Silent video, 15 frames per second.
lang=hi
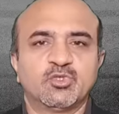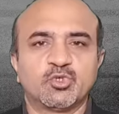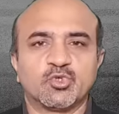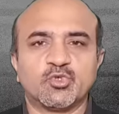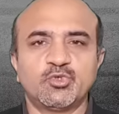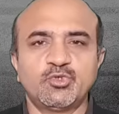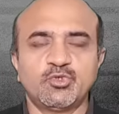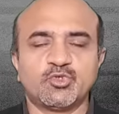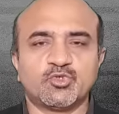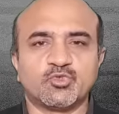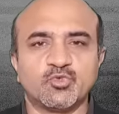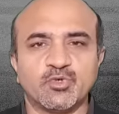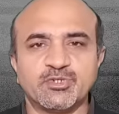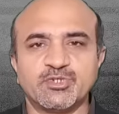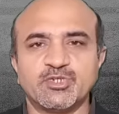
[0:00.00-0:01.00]
दोस्तों जो
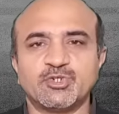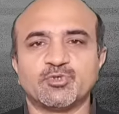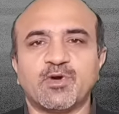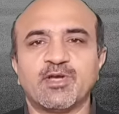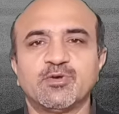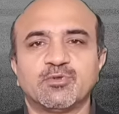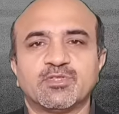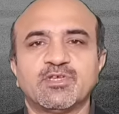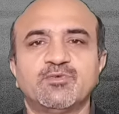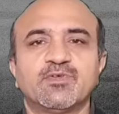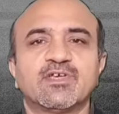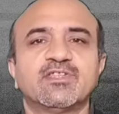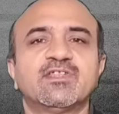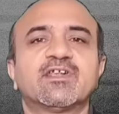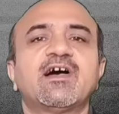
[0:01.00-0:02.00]
सूरज की शुआएँ होती हैं
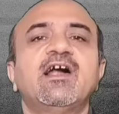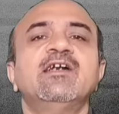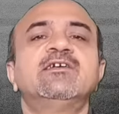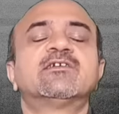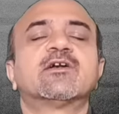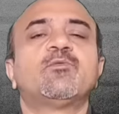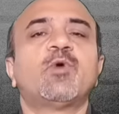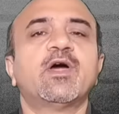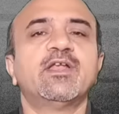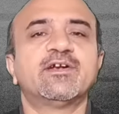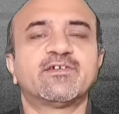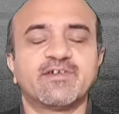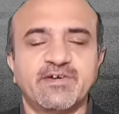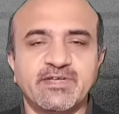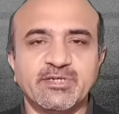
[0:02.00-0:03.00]
उनके अंदर अल्ट्रा
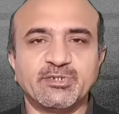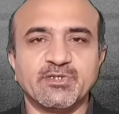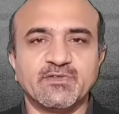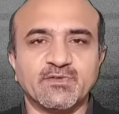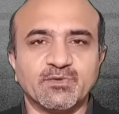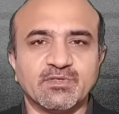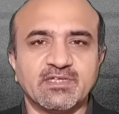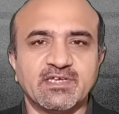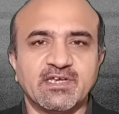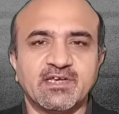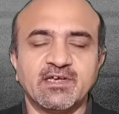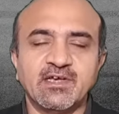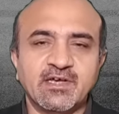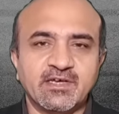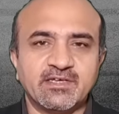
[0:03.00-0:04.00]
वायलेट रेडिएशंस होती
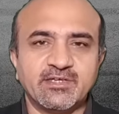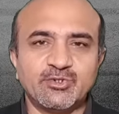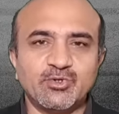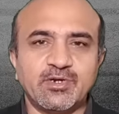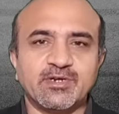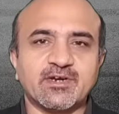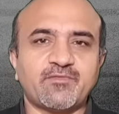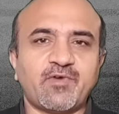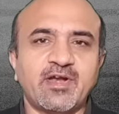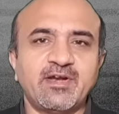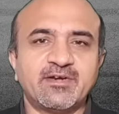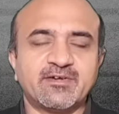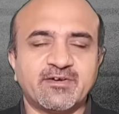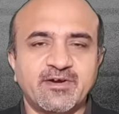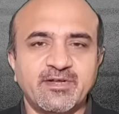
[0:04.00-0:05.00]
हैं ये जो अल्ट्रा
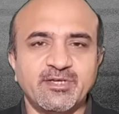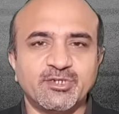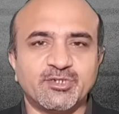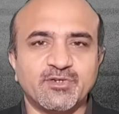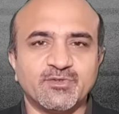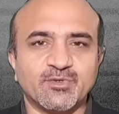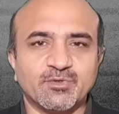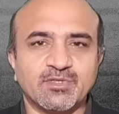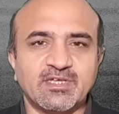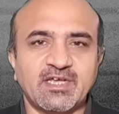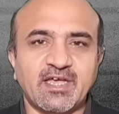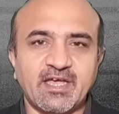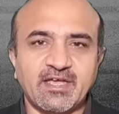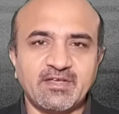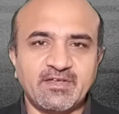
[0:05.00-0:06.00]
वायलेट रेडिएशंस होती
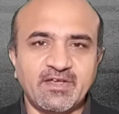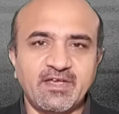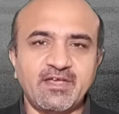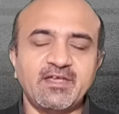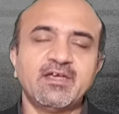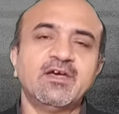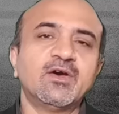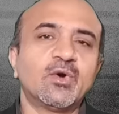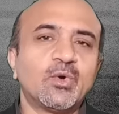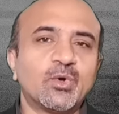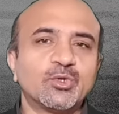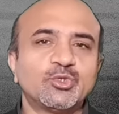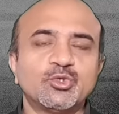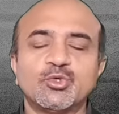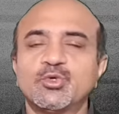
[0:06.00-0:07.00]
हैं ये
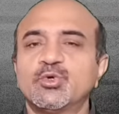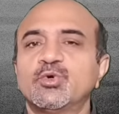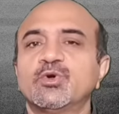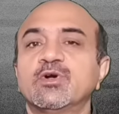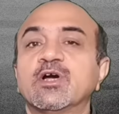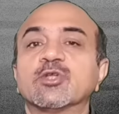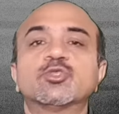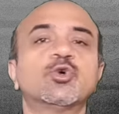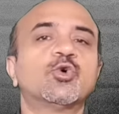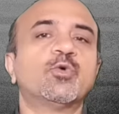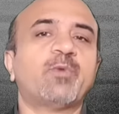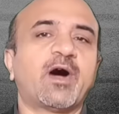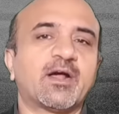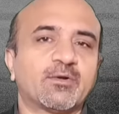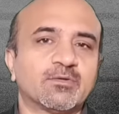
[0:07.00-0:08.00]
और जो गर्दो
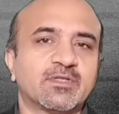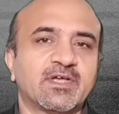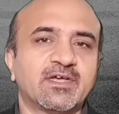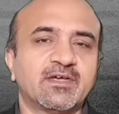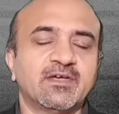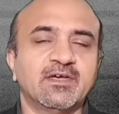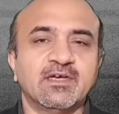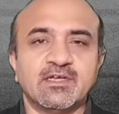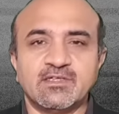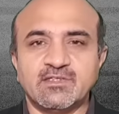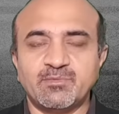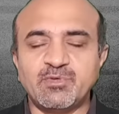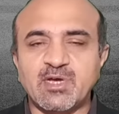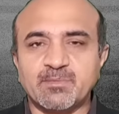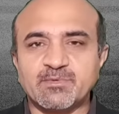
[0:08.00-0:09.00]
गुबार होता है
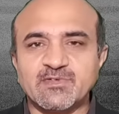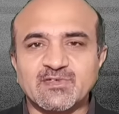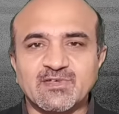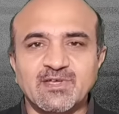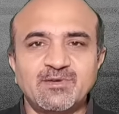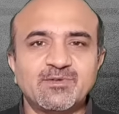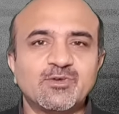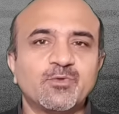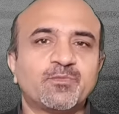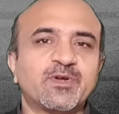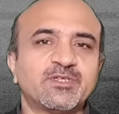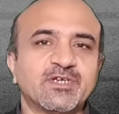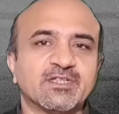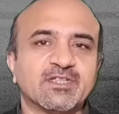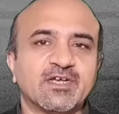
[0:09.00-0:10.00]
जब ये आपकी स्किन के
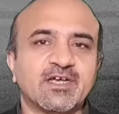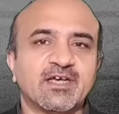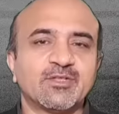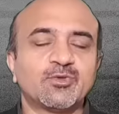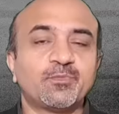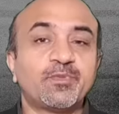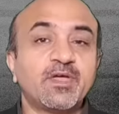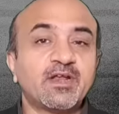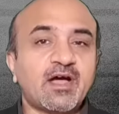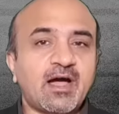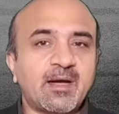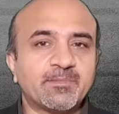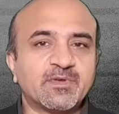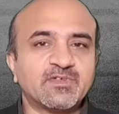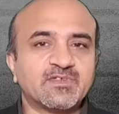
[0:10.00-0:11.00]
ऊपर जाता है तो फिर
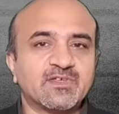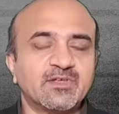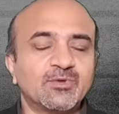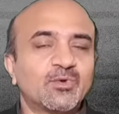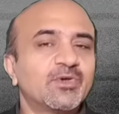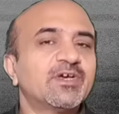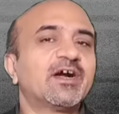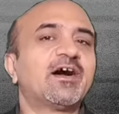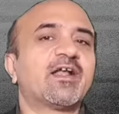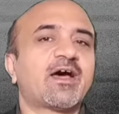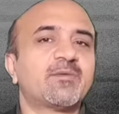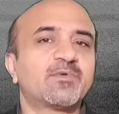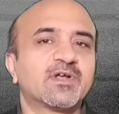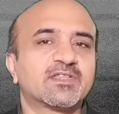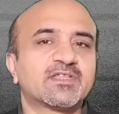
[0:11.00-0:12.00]
आपकी स्किन को ये
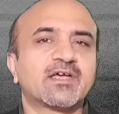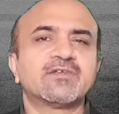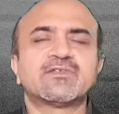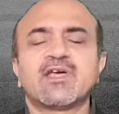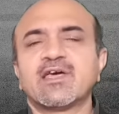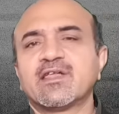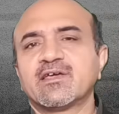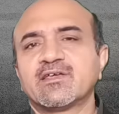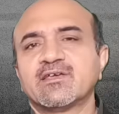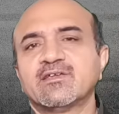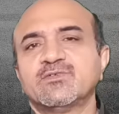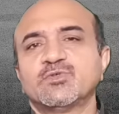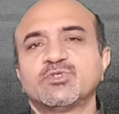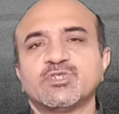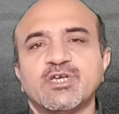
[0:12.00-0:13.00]
ख़राब करता है ज़ाहिर है
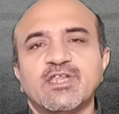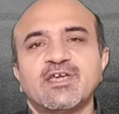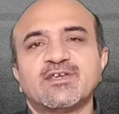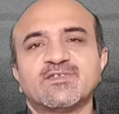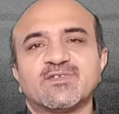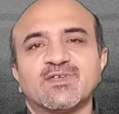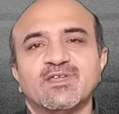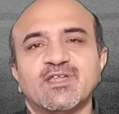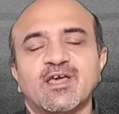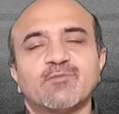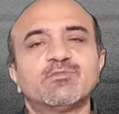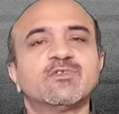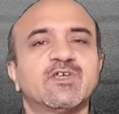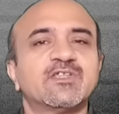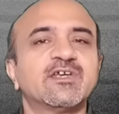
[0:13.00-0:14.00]
कि जो चेहरे की स्किन है
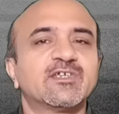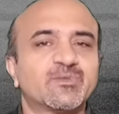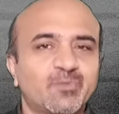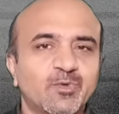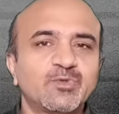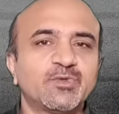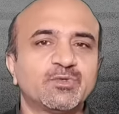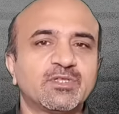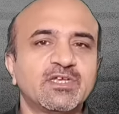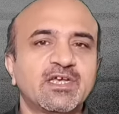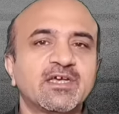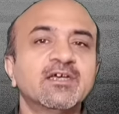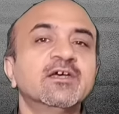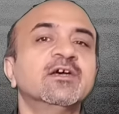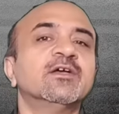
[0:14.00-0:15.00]
वो ज़्यादा एक्सपोज होती
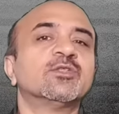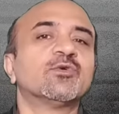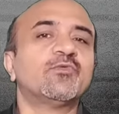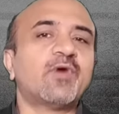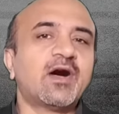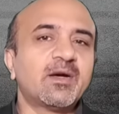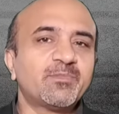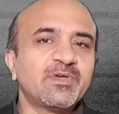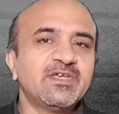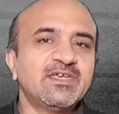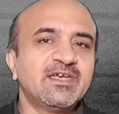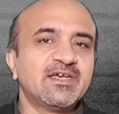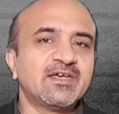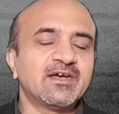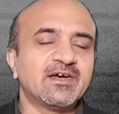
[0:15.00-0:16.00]
है तो वहाँ पे
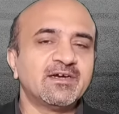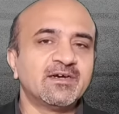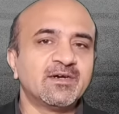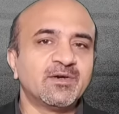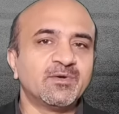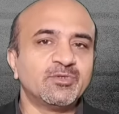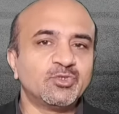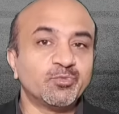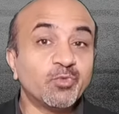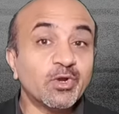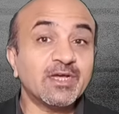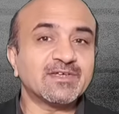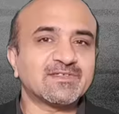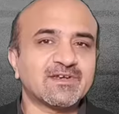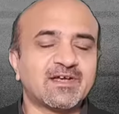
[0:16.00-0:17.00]
ये जो
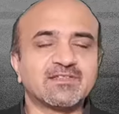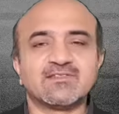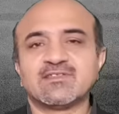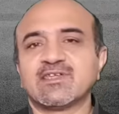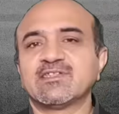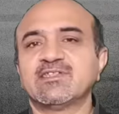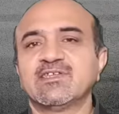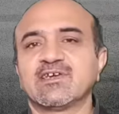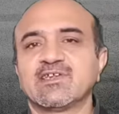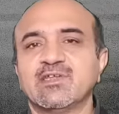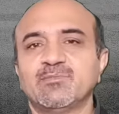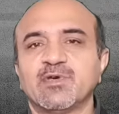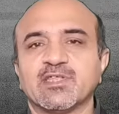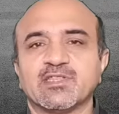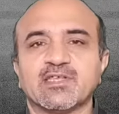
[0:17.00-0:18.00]
बुरे असरात ज़्यादा
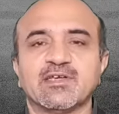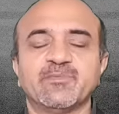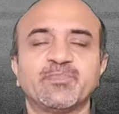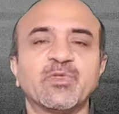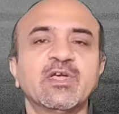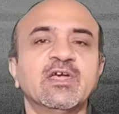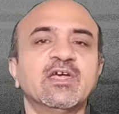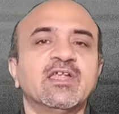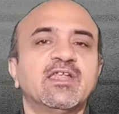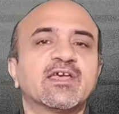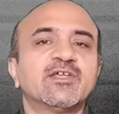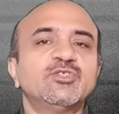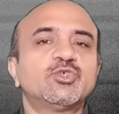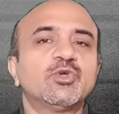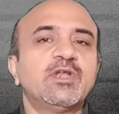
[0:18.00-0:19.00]
देखने में आते हैं
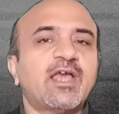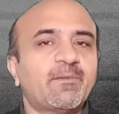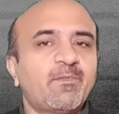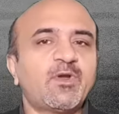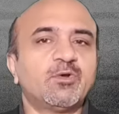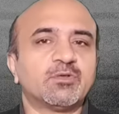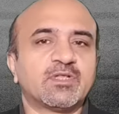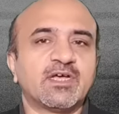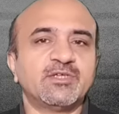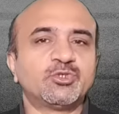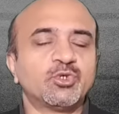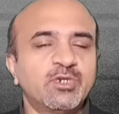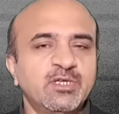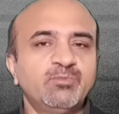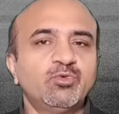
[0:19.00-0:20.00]
लेकिन जो लेमन होता है
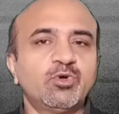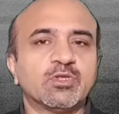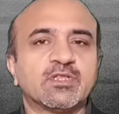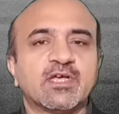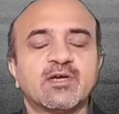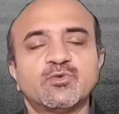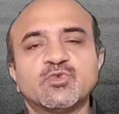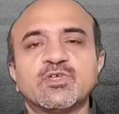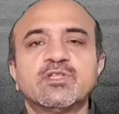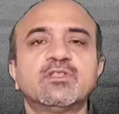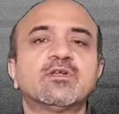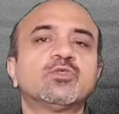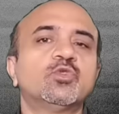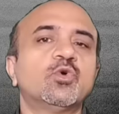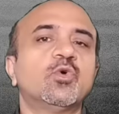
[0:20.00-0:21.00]
जो लीमू होता है उसके
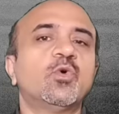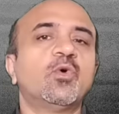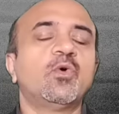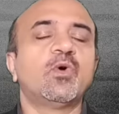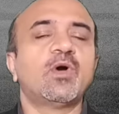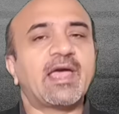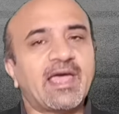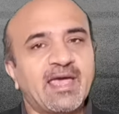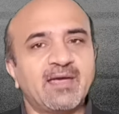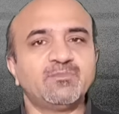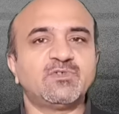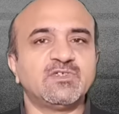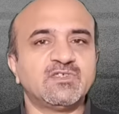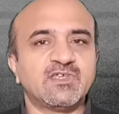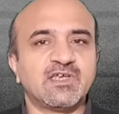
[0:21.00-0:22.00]
अंदर दो
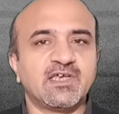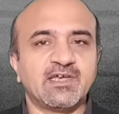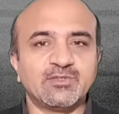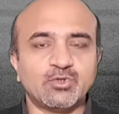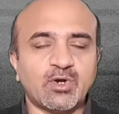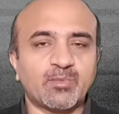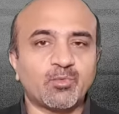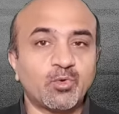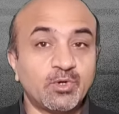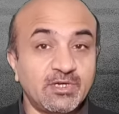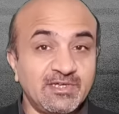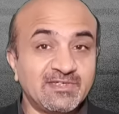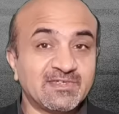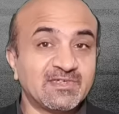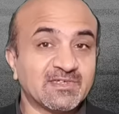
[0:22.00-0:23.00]
अहम चीज़ें हैं जो आपको
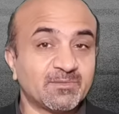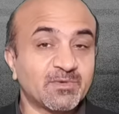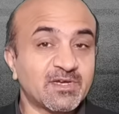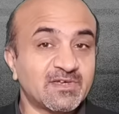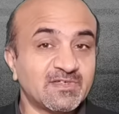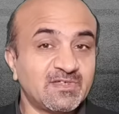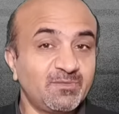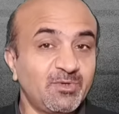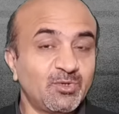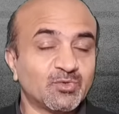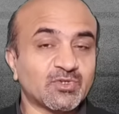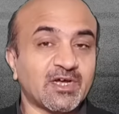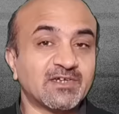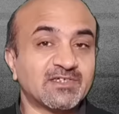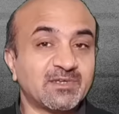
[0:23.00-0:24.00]
इस किस्म के किसी भी
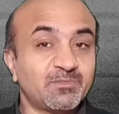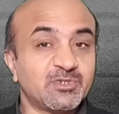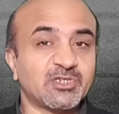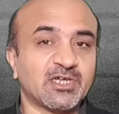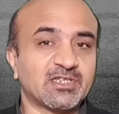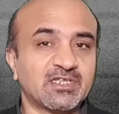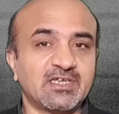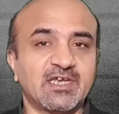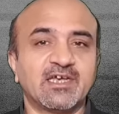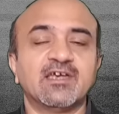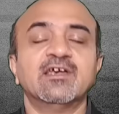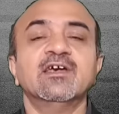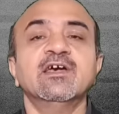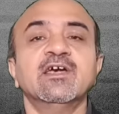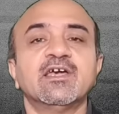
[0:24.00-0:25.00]
नुकसान से बचाती
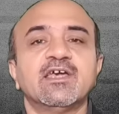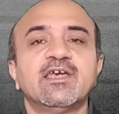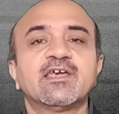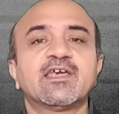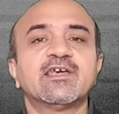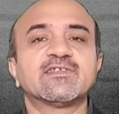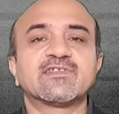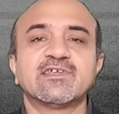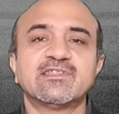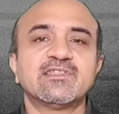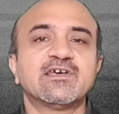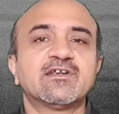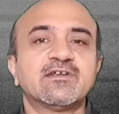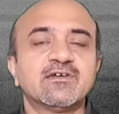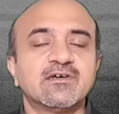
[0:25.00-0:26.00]
हैं एक है इसके
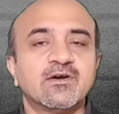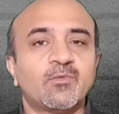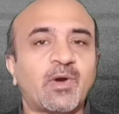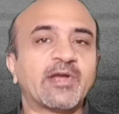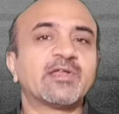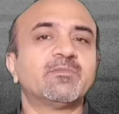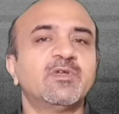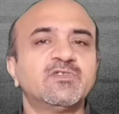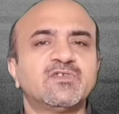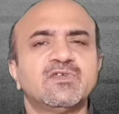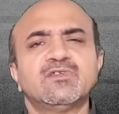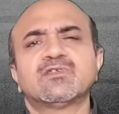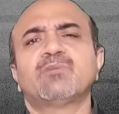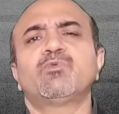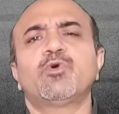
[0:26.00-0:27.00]
अंदर वाइटामिन
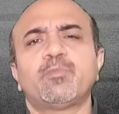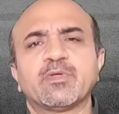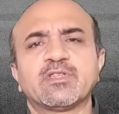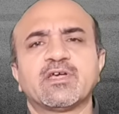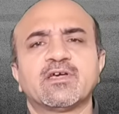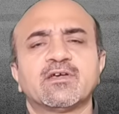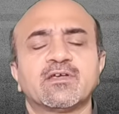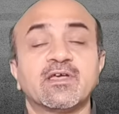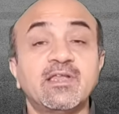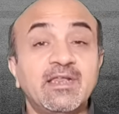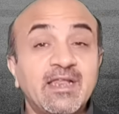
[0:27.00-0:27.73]
सी सबको पता है कि